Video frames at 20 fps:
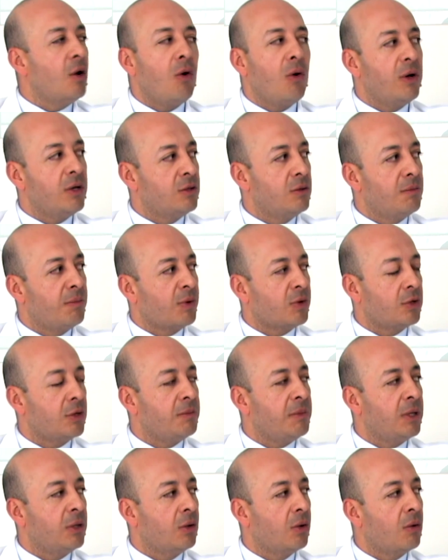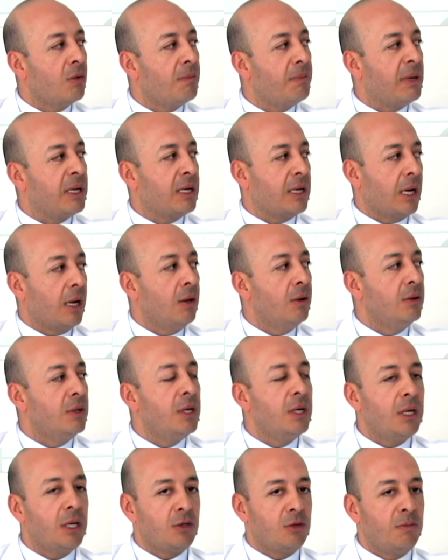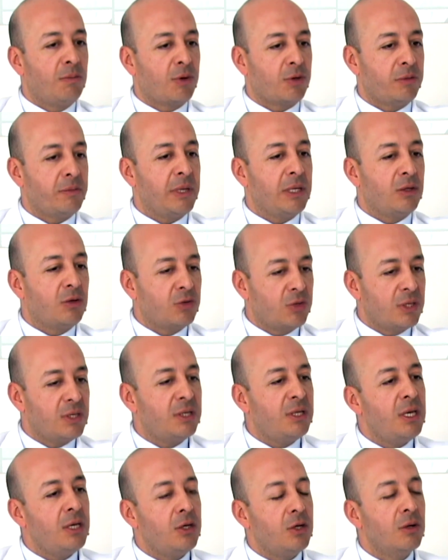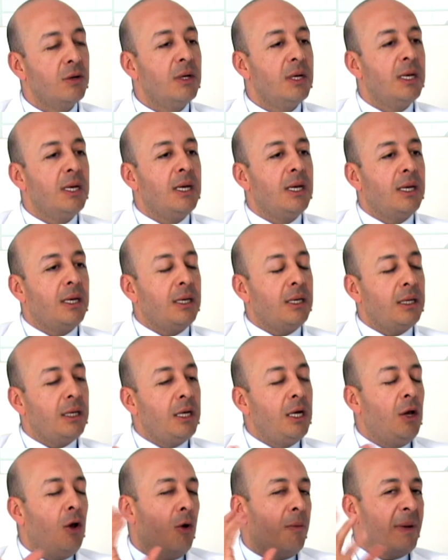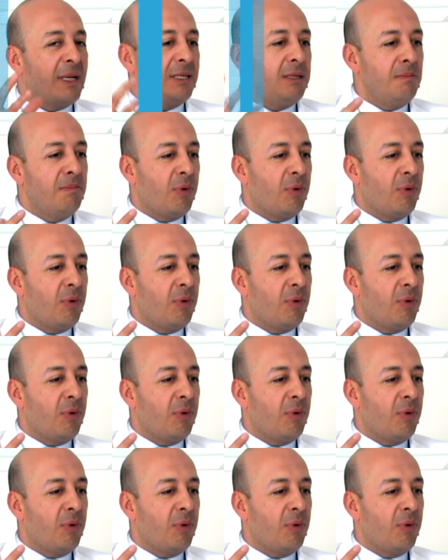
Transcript: no es un procedimiento complicado, es un procedimiento sencillo y lo más